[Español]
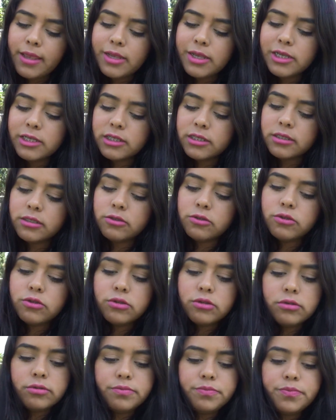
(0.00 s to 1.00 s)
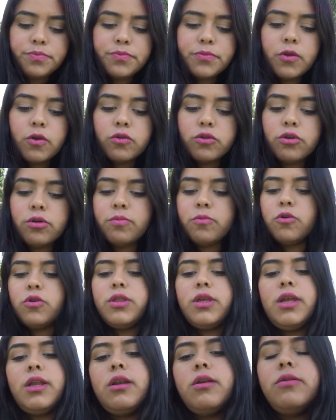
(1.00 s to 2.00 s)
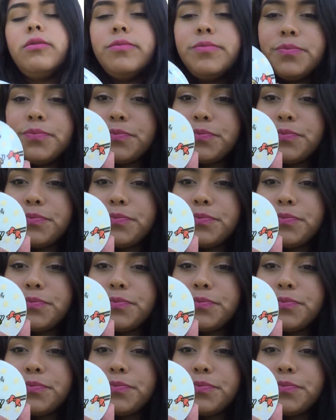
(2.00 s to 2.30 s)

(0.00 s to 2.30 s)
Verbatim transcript: este es otro otro modelo